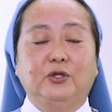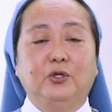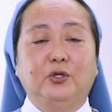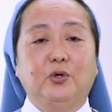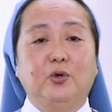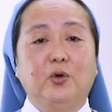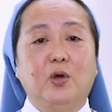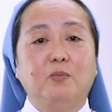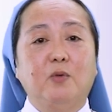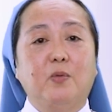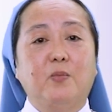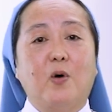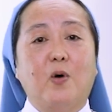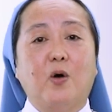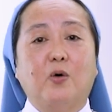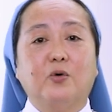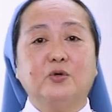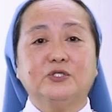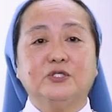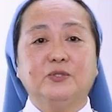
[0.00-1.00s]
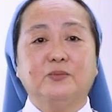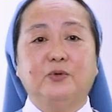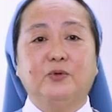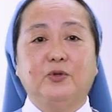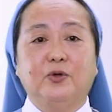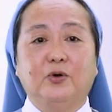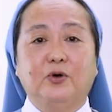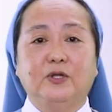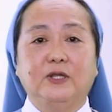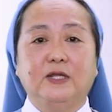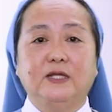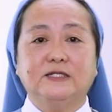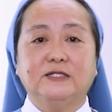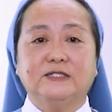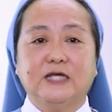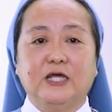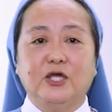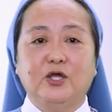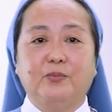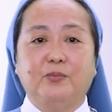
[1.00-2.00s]
turuan mo po ako sumunod
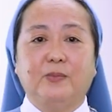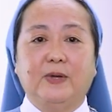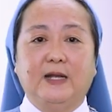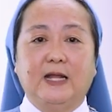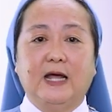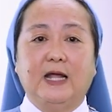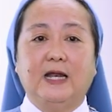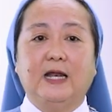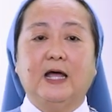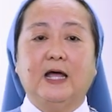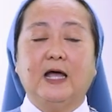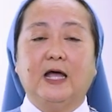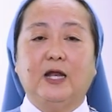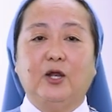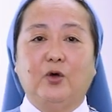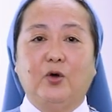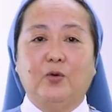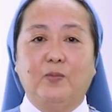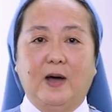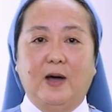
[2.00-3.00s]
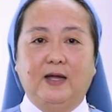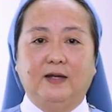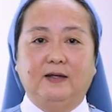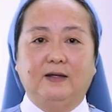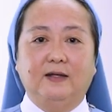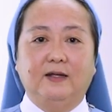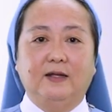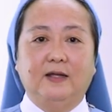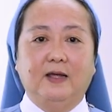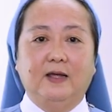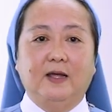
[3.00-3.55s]
sa iyong banal na kalooban.